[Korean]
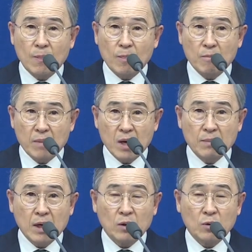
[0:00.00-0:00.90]
매
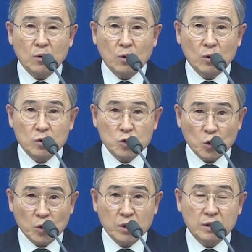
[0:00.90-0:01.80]
맞고
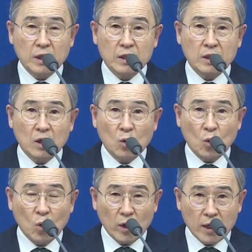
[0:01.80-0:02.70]

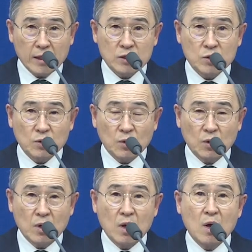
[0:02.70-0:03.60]
쫓겨다니고 옥에 갇히고
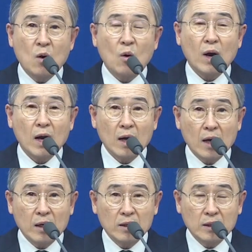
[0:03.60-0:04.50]

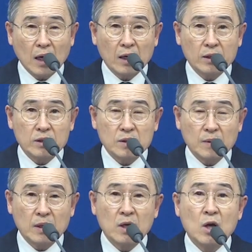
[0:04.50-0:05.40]
환란을 당하였지만